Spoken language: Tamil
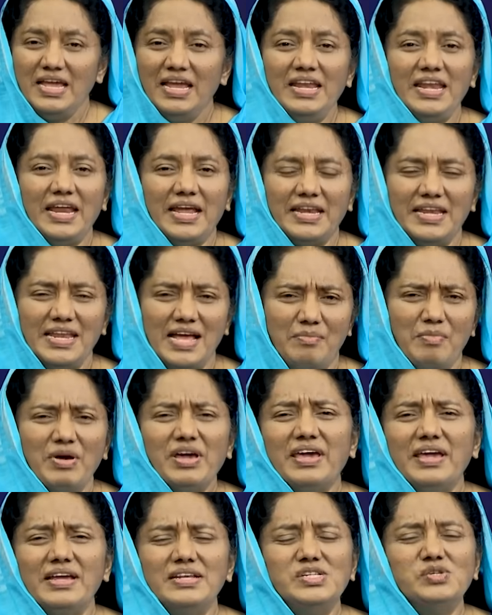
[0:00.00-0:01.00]
இன்றைக்கு
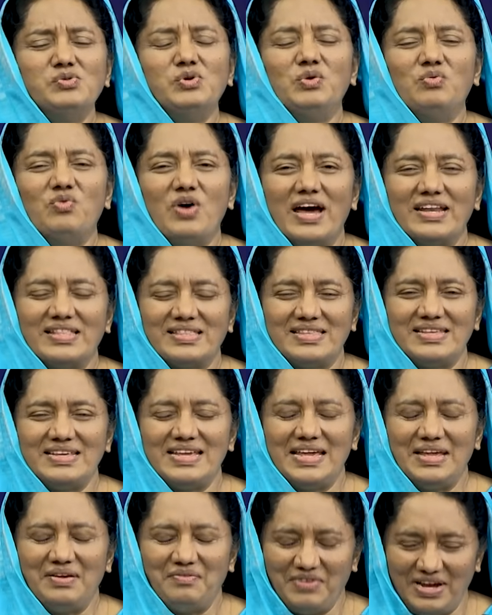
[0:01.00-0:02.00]
நமக்கென்று ஒரு
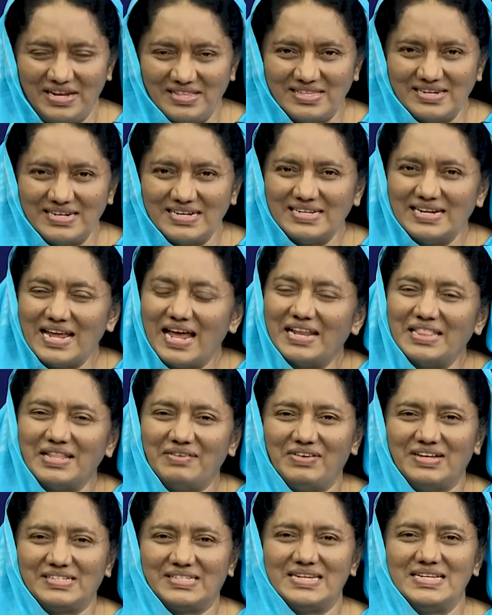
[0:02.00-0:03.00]
வார்த்தையை வைத்திருக்கிறார் அந்த
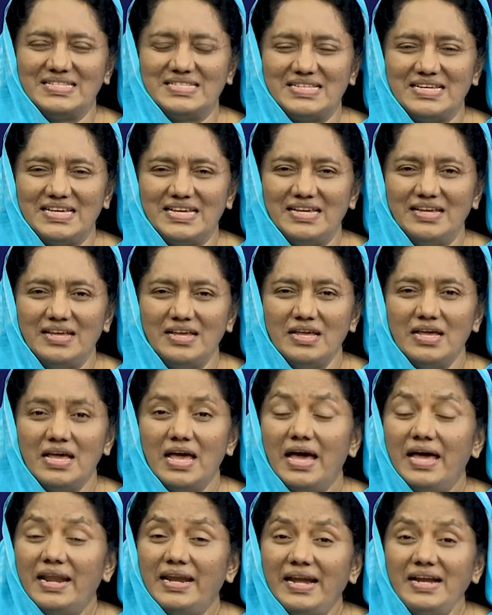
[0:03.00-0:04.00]
வசனத்தை
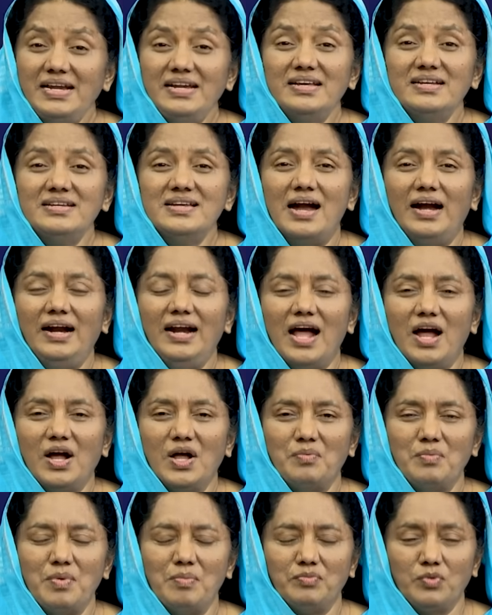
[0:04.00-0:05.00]
ரெண்டு
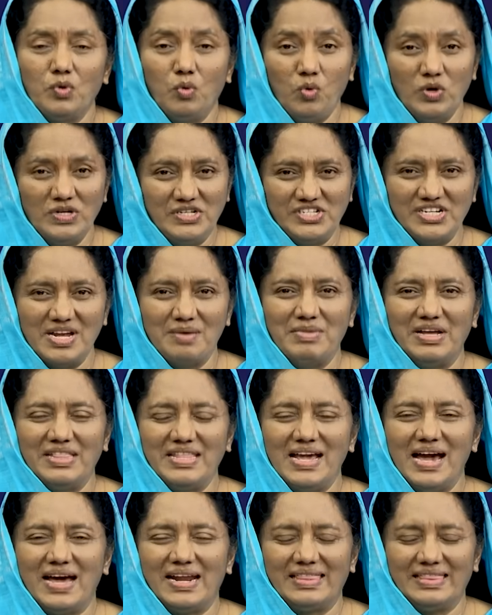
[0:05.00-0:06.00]
நாளாகமும் ஒன்றாம்
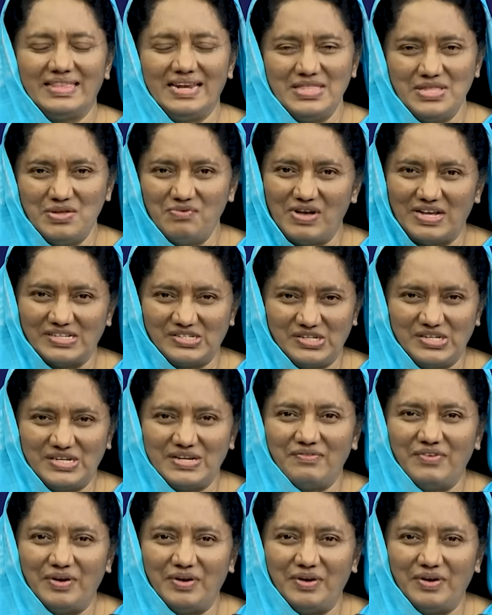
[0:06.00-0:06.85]
அதிகாரத்திலிருந்து வாசிக்க